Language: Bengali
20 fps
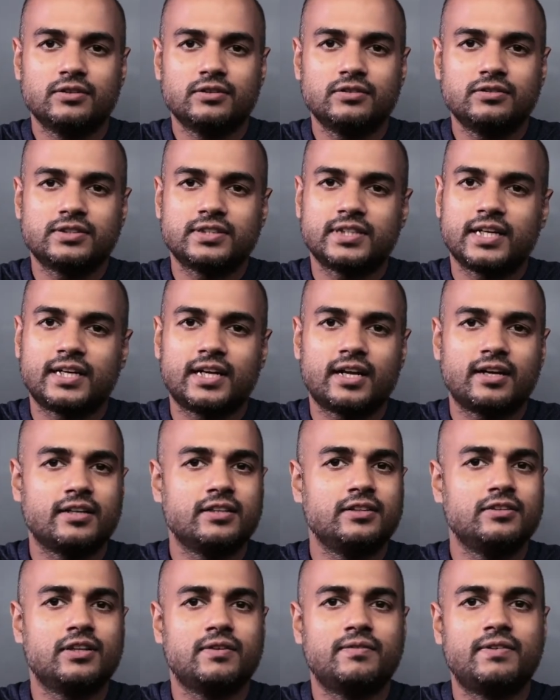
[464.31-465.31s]
তো সেটার
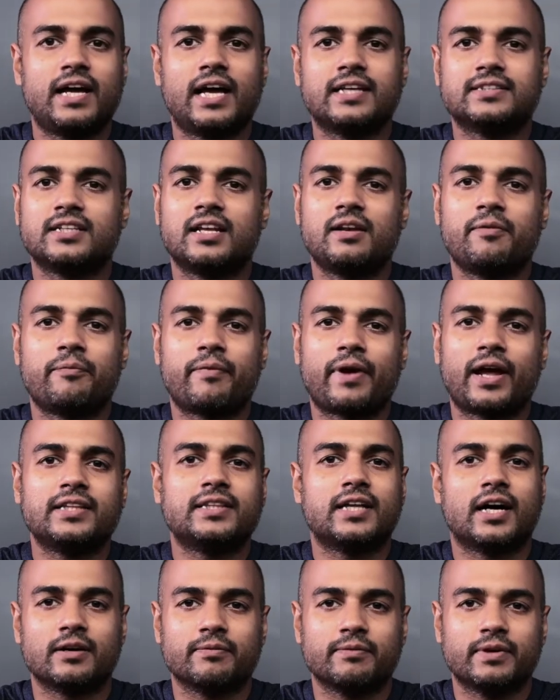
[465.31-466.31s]
কিন্তু আমার হ্যাসেল
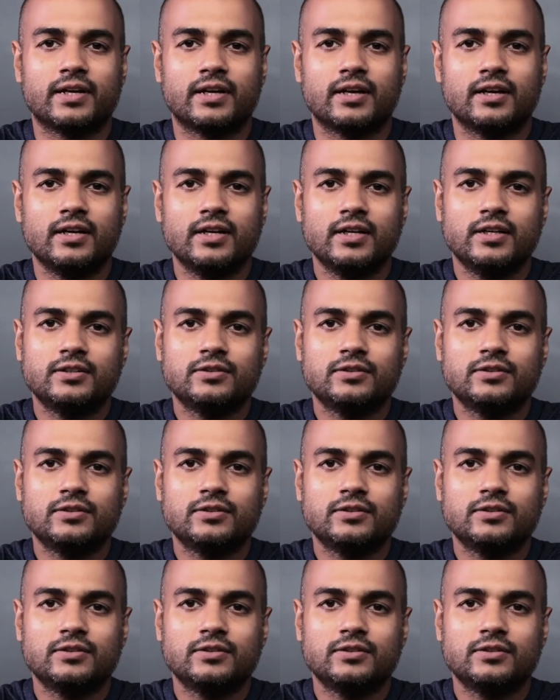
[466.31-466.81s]
প্রায় থাকবে না